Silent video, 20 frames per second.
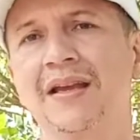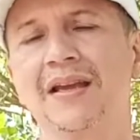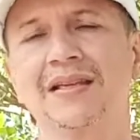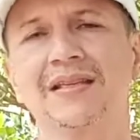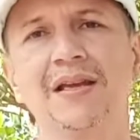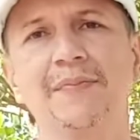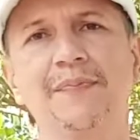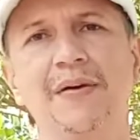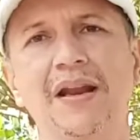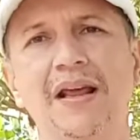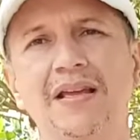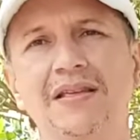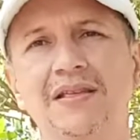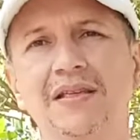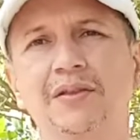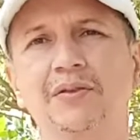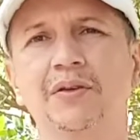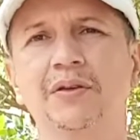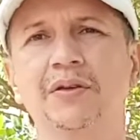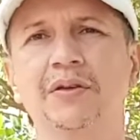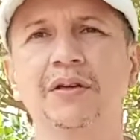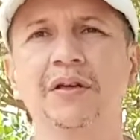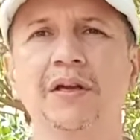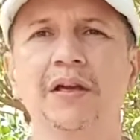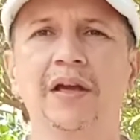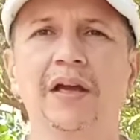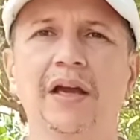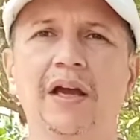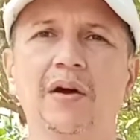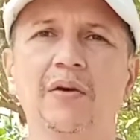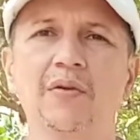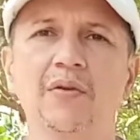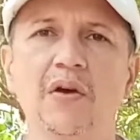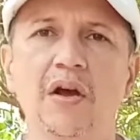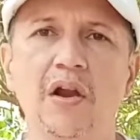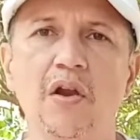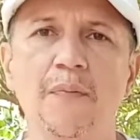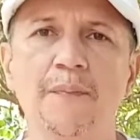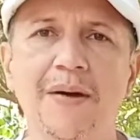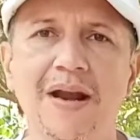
Ese parásito es uno de los